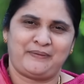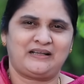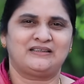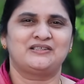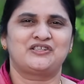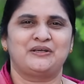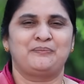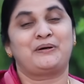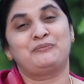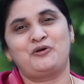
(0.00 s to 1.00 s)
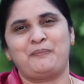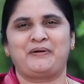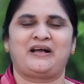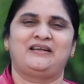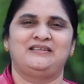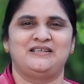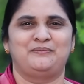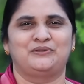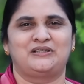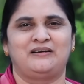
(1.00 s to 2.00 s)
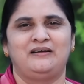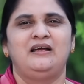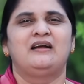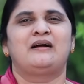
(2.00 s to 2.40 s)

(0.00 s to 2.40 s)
ప్రార్థన చేయి ప్రభు గొప్ప కార్యం చేయబోతున్నాడు